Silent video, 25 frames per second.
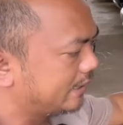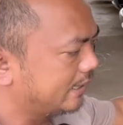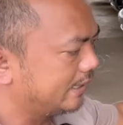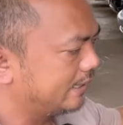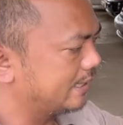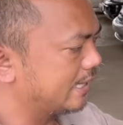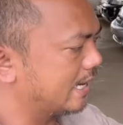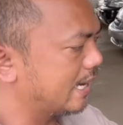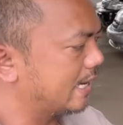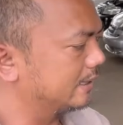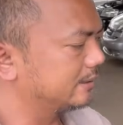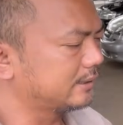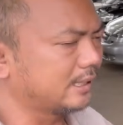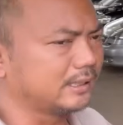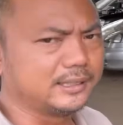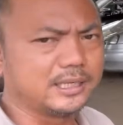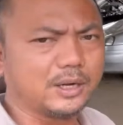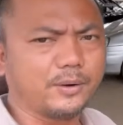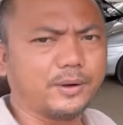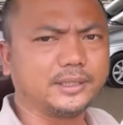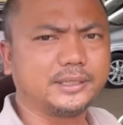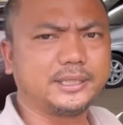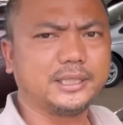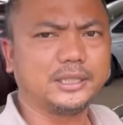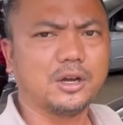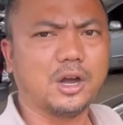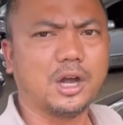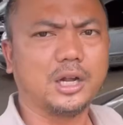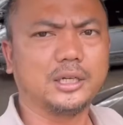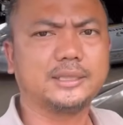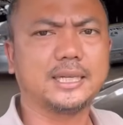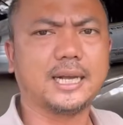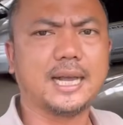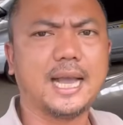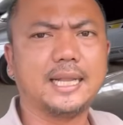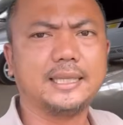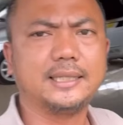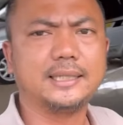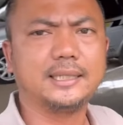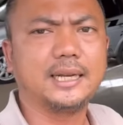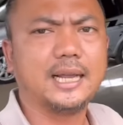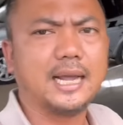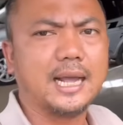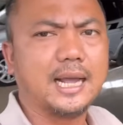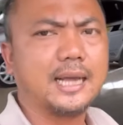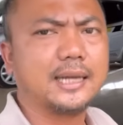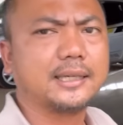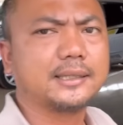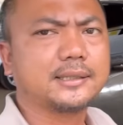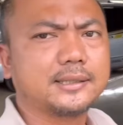thì à, rất nhiều anh chị hỏi chẳng hạn như
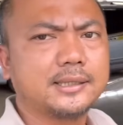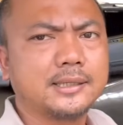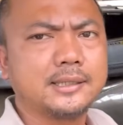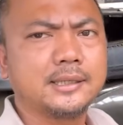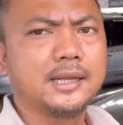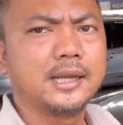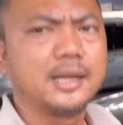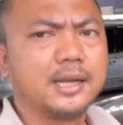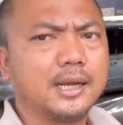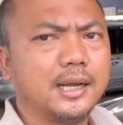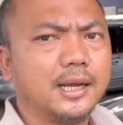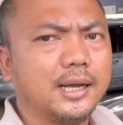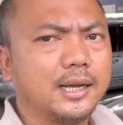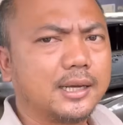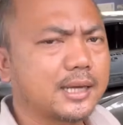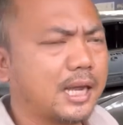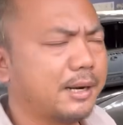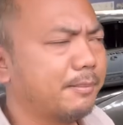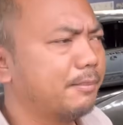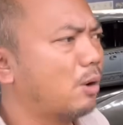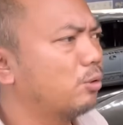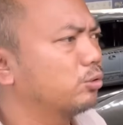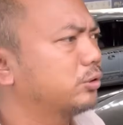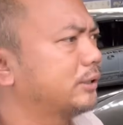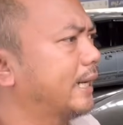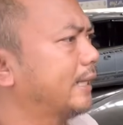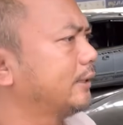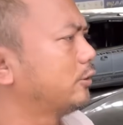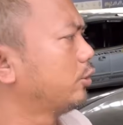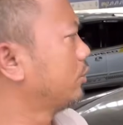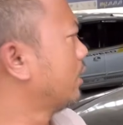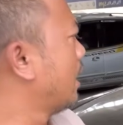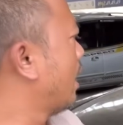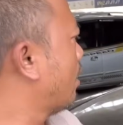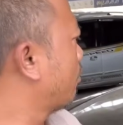là cần mẫu xe số tự